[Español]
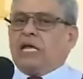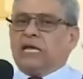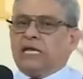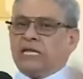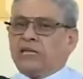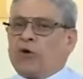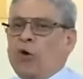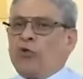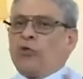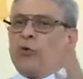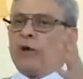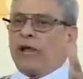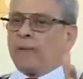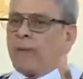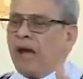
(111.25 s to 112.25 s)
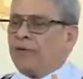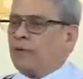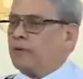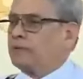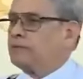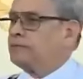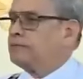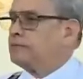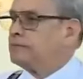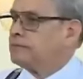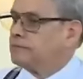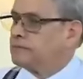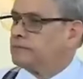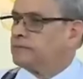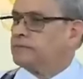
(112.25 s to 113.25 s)
El hijo de un hermano
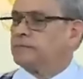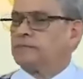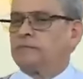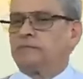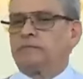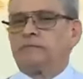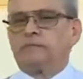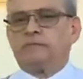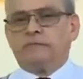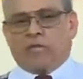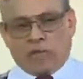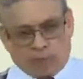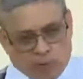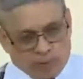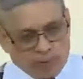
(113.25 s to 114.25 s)
del